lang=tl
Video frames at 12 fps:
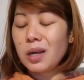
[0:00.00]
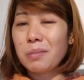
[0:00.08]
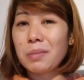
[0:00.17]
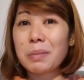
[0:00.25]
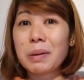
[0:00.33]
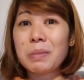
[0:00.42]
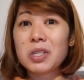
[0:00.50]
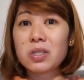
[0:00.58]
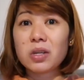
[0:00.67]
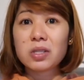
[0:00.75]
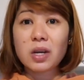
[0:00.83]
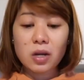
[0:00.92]
magpabake
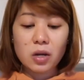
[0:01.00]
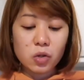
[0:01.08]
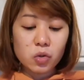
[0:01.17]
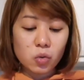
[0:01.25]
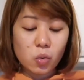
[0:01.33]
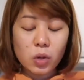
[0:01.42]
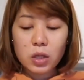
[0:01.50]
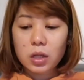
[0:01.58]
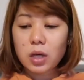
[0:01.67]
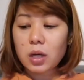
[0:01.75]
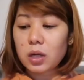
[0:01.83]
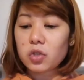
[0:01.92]
siya sa akin ng chocolate cake at